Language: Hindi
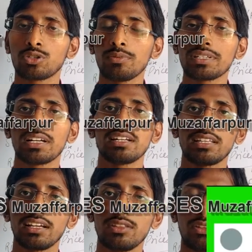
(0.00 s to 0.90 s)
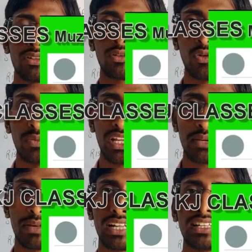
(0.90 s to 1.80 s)
और 24 घंटे तक इधर उधर घूमने
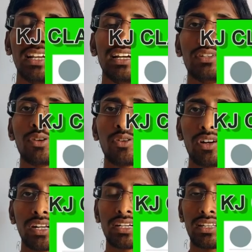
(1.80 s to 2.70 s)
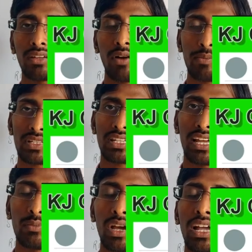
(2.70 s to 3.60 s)
के बाद जो कॉन्ट्रैक्टर था वापस
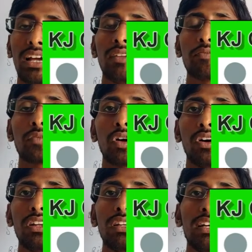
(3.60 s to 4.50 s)
शहर में आया और